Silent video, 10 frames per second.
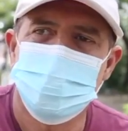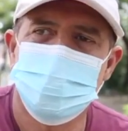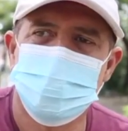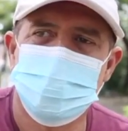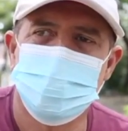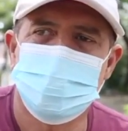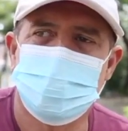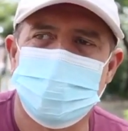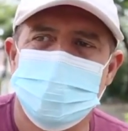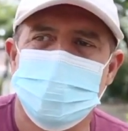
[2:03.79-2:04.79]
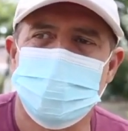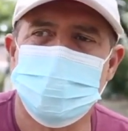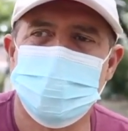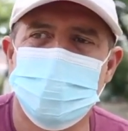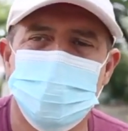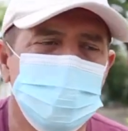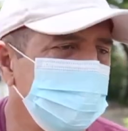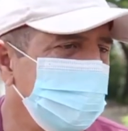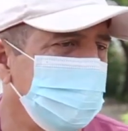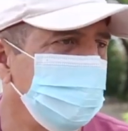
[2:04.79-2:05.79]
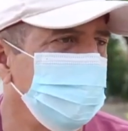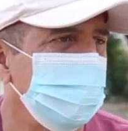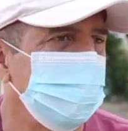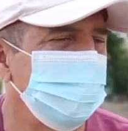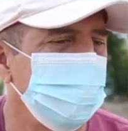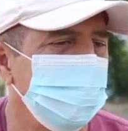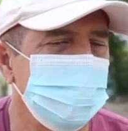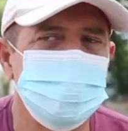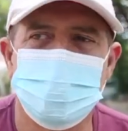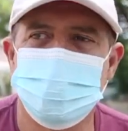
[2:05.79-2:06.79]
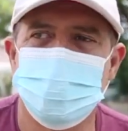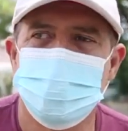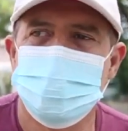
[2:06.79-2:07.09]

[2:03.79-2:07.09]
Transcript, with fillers: não sei o que ia passando aqui, num carro, numa caminhonete, aí